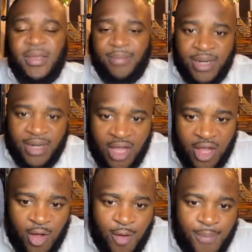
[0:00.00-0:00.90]

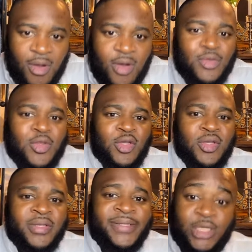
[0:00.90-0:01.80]
Maintenant, on monte.
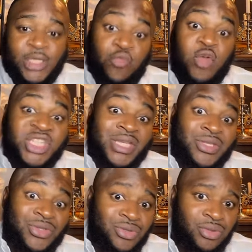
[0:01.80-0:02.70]
Si tu vois
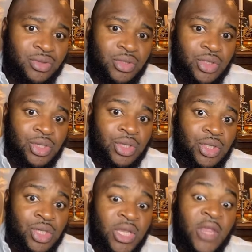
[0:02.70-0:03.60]
Jésus,
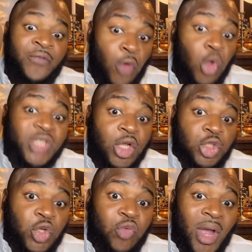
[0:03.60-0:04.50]
il faut aussi que
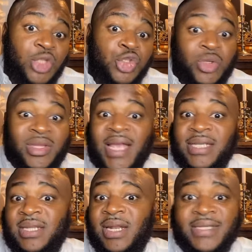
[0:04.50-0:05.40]
tu vois
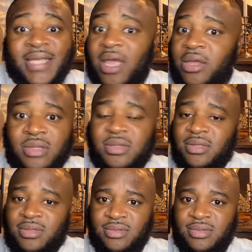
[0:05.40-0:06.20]
Judas l'Escariote.